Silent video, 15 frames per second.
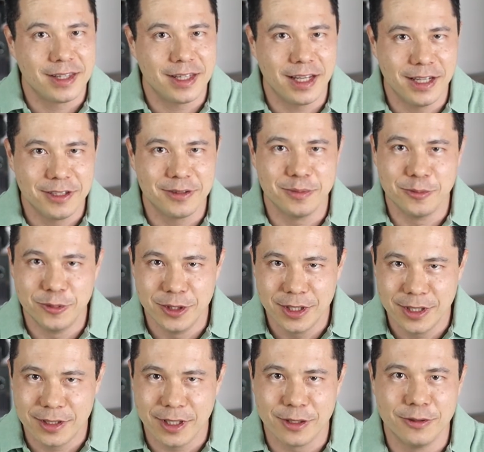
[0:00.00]
tensa,
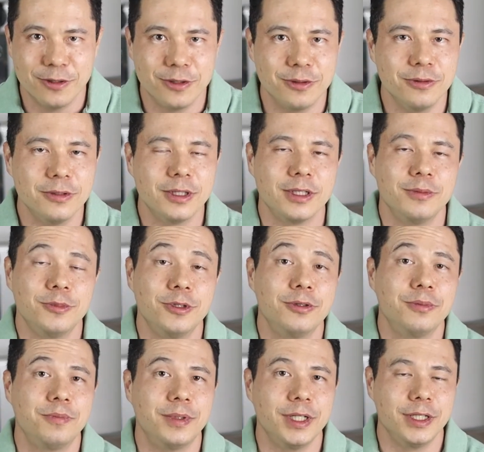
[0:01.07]
muita gordura, né?
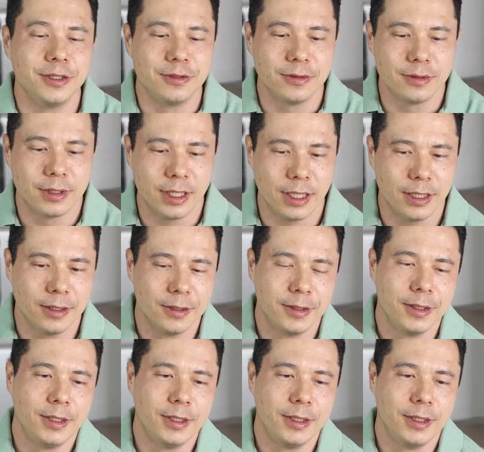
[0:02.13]
muito peso, tá?